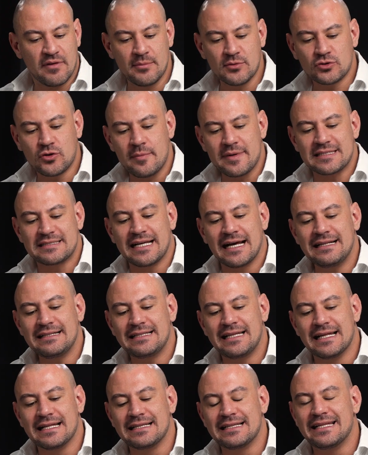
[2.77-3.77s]
Vamos começar
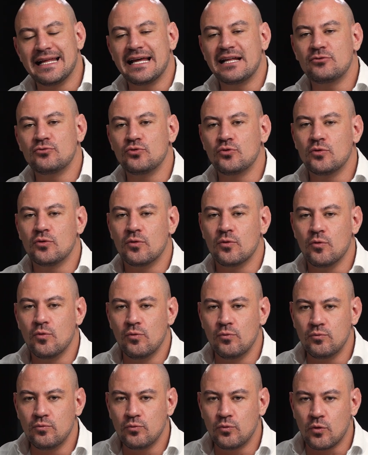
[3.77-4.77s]
entendendo
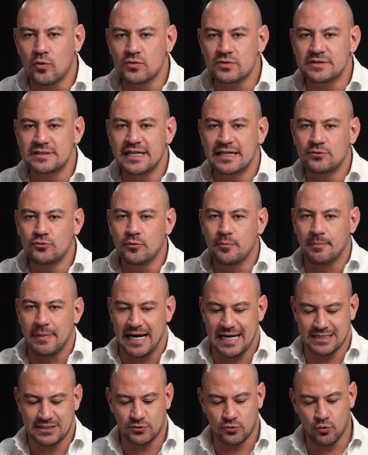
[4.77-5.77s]
um conceito
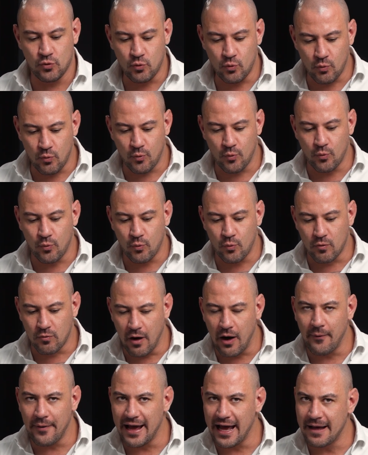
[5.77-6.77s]
básico.
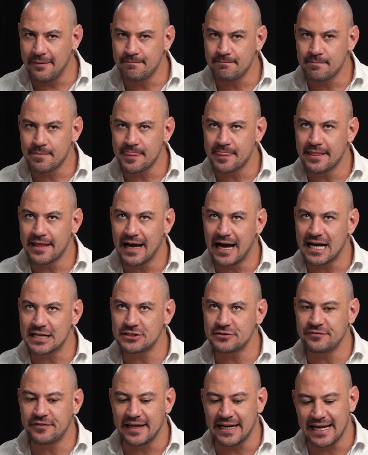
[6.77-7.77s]
Qual é a
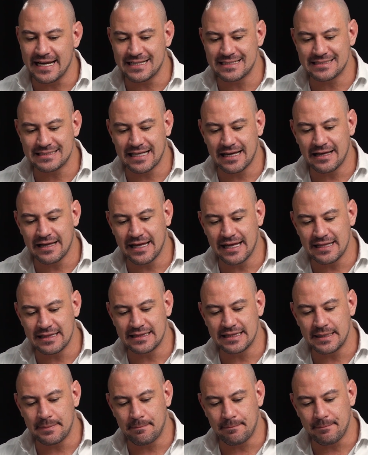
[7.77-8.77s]
diferença
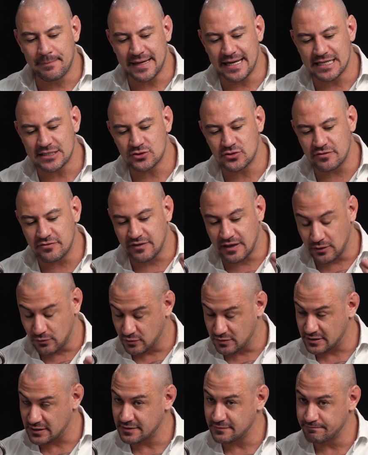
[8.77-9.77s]
entre preço e
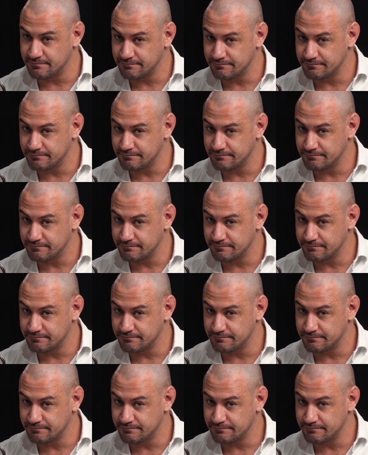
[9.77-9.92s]
valor?